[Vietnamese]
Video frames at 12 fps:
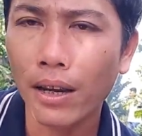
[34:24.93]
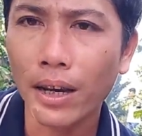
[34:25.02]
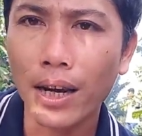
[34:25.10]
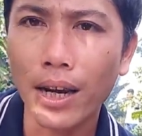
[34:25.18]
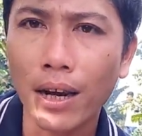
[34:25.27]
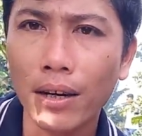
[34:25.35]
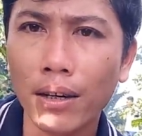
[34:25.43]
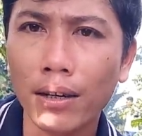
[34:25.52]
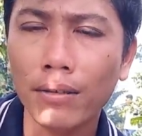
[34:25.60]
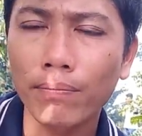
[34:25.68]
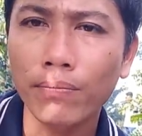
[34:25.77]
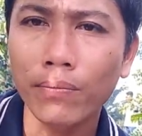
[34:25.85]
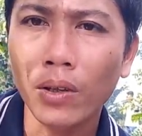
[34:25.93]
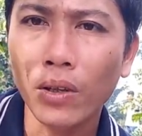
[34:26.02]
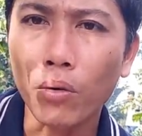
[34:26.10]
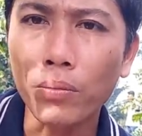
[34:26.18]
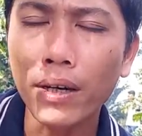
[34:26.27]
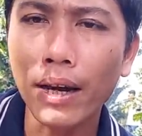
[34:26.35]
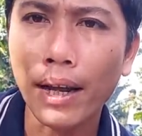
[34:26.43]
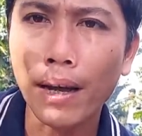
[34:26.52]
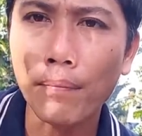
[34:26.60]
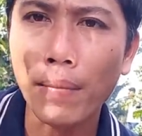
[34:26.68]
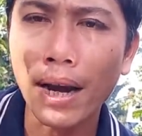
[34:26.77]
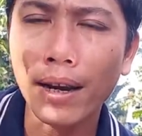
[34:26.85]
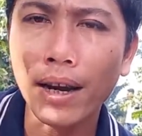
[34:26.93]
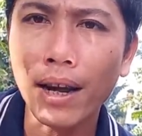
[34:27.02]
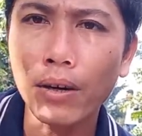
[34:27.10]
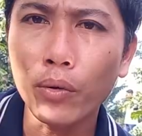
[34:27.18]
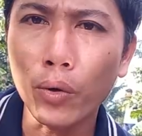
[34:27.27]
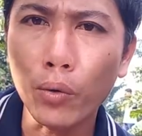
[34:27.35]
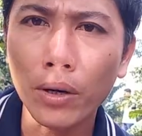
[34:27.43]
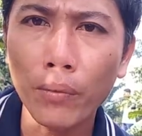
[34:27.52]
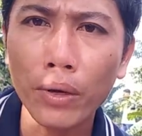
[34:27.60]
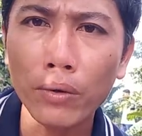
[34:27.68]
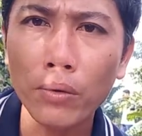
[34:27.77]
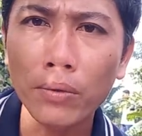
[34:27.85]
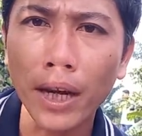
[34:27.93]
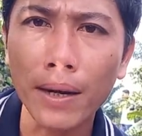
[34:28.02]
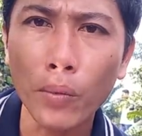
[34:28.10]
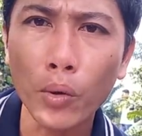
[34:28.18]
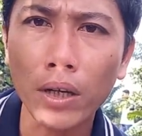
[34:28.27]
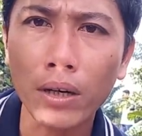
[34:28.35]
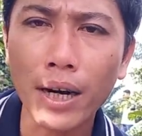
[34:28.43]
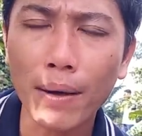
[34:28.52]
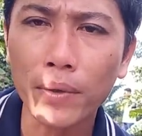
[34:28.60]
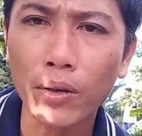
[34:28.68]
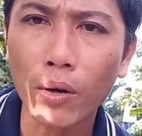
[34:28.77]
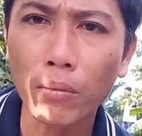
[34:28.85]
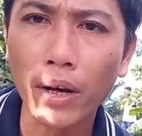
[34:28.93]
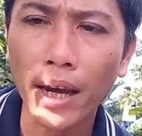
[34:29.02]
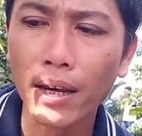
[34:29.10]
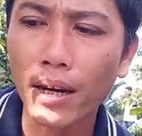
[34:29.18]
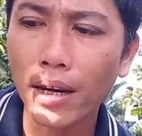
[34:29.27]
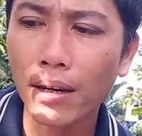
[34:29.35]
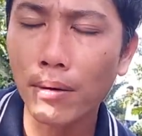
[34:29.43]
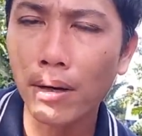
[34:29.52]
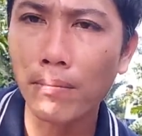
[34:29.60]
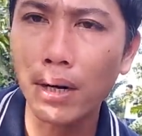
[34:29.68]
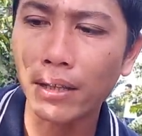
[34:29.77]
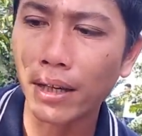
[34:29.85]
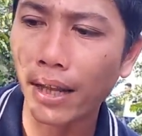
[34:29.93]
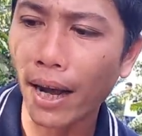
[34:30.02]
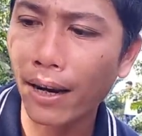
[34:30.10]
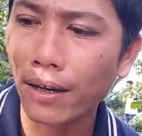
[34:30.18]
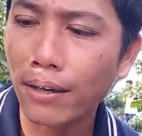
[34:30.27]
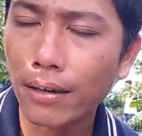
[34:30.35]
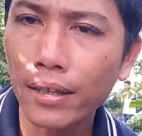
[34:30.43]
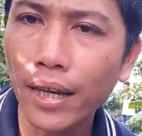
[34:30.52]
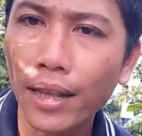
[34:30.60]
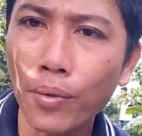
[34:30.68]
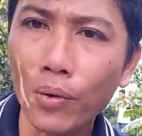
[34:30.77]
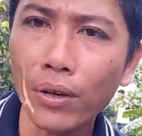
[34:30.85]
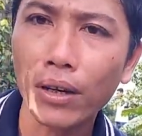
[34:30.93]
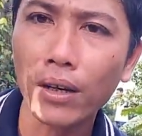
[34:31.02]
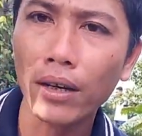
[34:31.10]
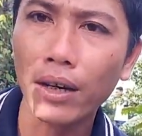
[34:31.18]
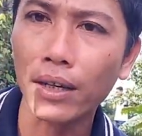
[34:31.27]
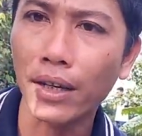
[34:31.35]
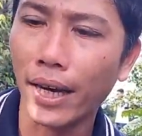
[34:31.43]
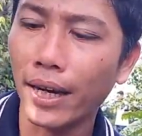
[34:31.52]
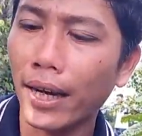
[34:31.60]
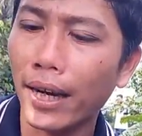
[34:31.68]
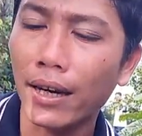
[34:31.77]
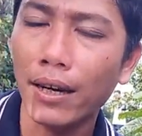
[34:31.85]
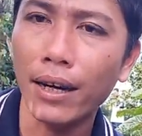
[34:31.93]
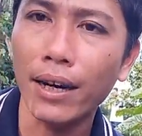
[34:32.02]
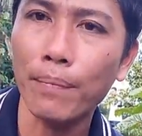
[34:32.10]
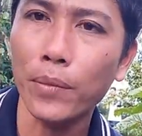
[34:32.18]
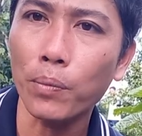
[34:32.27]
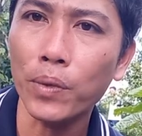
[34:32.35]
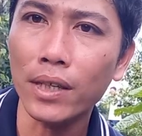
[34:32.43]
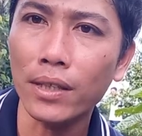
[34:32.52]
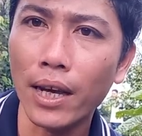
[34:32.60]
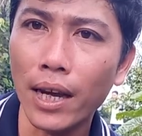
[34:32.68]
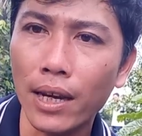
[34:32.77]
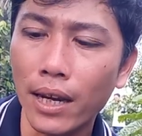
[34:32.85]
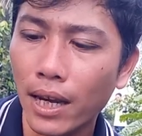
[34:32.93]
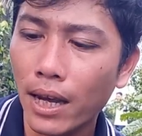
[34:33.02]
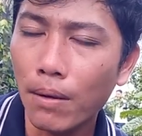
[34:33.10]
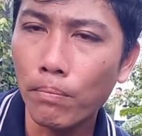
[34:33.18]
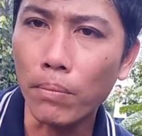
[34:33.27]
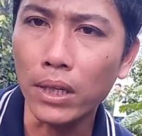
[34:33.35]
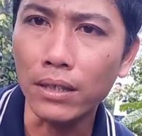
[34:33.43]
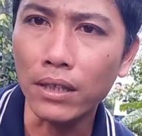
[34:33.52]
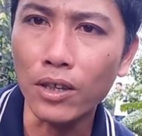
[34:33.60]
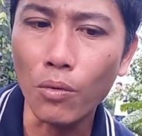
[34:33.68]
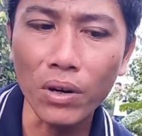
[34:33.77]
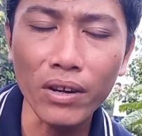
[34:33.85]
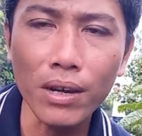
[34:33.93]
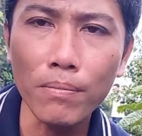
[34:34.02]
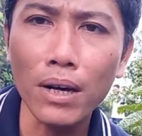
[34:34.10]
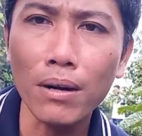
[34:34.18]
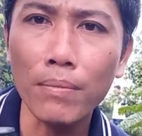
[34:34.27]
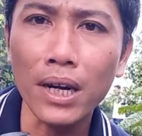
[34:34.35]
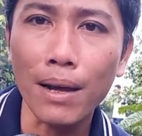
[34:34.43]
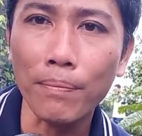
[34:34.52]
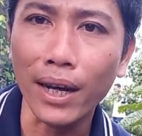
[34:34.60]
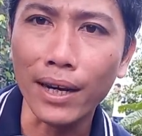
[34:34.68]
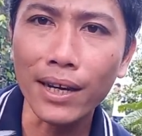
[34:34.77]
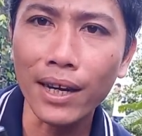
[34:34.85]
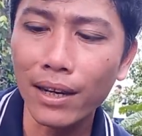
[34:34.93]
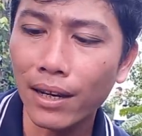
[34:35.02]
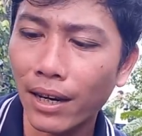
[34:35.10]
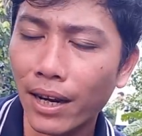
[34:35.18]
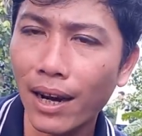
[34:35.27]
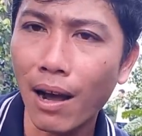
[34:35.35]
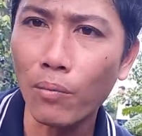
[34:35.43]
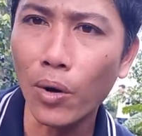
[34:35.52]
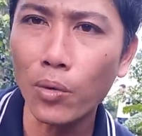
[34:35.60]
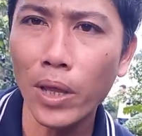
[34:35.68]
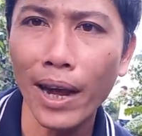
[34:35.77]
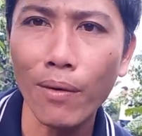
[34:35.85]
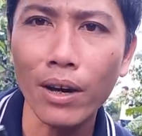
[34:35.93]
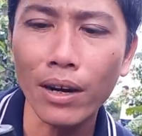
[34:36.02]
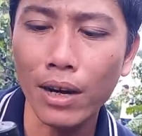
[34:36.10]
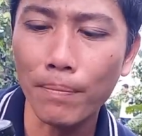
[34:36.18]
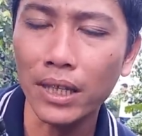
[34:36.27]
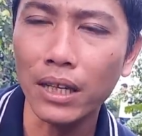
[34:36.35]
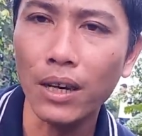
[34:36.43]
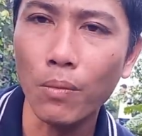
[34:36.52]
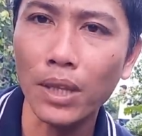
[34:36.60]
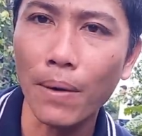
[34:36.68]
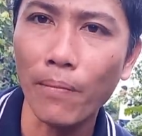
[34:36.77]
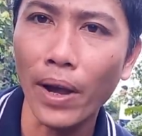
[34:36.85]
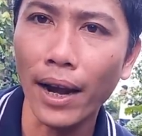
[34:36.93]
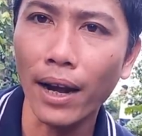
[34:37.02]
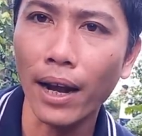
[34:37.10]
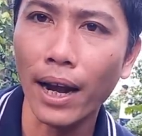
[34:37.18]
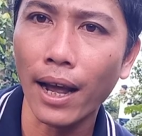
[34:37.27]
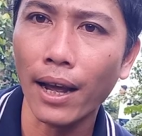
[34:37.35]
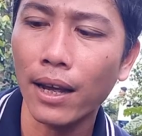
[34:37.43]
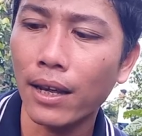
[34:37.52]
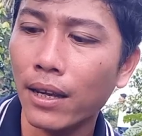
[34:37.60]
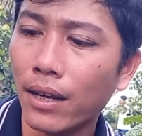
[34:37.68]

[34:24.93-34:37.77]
thì uh, cũng như là mai cắt đu chuột khi quý cô chú anh chị mua từ 5 60 cây trở lên rồi mực sẽ tặng nửa chai thuốc kích rễ ha 50 cc mình sử dụng nếu như mà mình làm kỹ á, là nó không đổ tháo á, là mình sử dụng tầm khoảng là gần